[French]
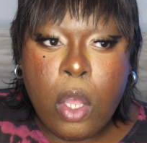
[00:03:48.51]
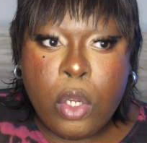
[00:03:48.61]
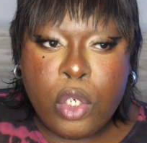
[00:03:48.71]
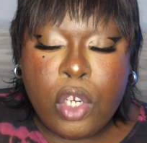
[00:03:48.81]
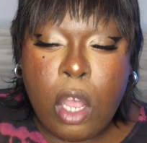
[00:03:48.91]

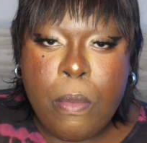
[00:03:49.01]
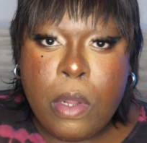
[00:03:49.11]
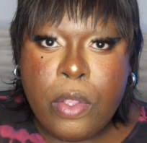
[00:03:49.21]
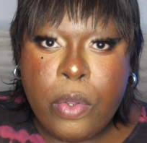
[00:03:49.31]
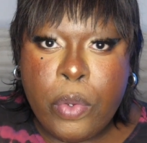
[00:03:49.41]
euh, genre en
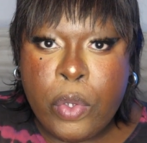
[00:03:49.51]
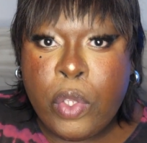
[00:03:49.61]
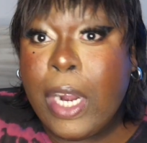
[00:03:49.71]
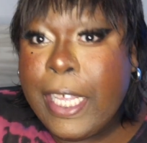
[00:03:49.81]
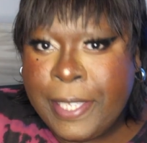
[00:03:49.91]
mode
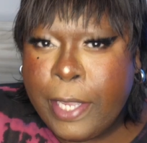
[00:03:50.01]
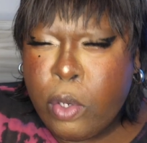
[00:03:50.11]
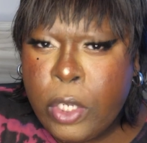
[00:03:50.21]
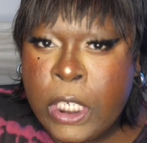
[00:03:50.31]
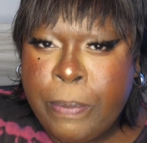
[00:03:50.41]
dans les
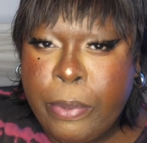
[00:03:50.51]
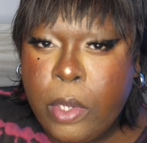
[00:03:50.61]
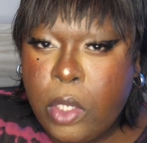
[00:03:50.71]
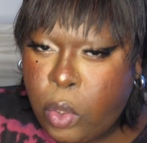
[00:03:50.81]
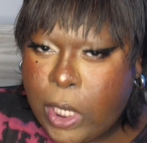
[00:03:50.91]
stéréotypes
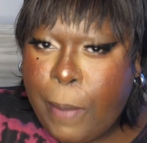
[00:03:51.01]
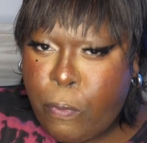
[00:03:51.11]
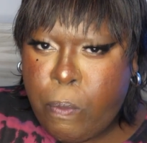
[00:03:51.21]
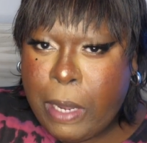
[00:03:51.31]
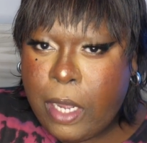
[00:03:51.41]
tu
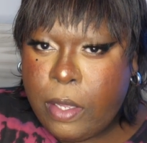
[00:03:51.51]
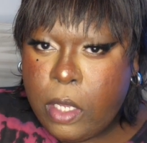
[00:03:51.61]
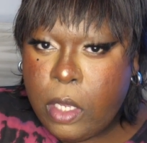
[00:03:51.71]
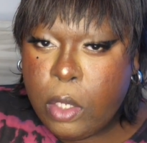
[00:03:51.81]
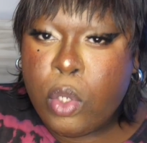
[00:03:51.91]
captes ou
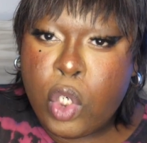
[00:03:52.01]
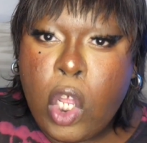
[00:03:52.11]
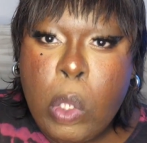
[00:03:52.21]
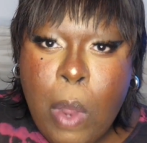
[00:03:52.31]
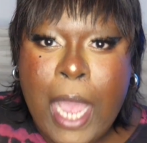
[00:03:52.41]
pas le
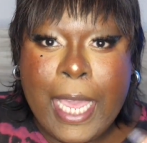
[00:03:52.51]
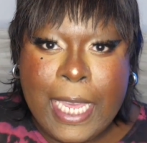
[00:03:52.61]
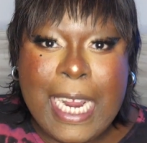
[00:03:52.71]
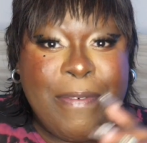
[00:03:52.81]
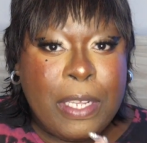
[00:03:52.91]
genre noir
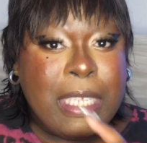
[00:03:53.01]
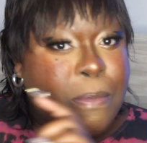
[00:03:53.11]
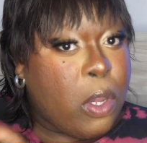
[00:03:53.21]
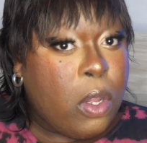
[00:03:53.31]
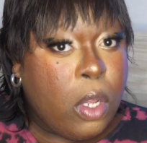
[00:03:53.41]
égale
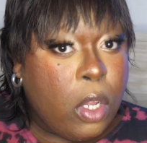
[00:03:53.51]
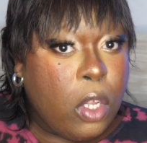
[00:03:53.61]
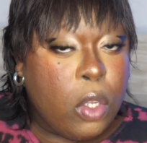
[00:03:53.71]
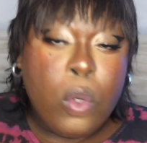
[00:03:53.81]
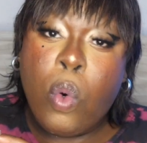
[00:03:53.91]
forcément
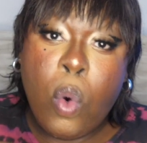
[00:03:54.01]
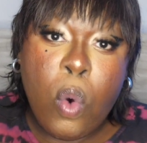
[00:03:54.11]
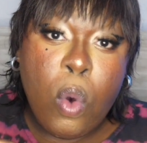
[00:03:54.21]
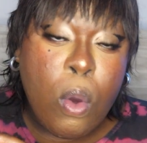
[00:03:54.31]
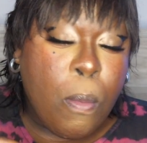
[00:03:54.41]

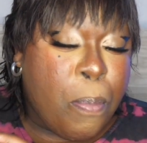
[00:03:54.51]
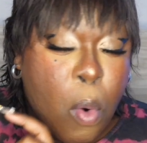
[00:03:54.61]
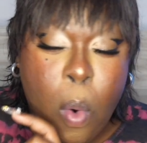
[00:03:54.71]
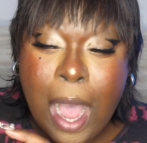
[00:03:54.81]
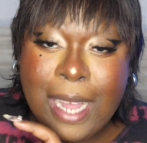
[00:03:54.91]
gros
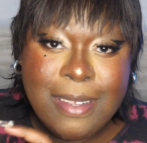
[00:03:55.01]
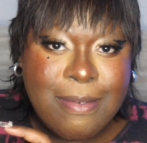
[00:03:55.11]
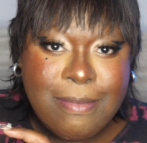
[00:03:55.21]
bois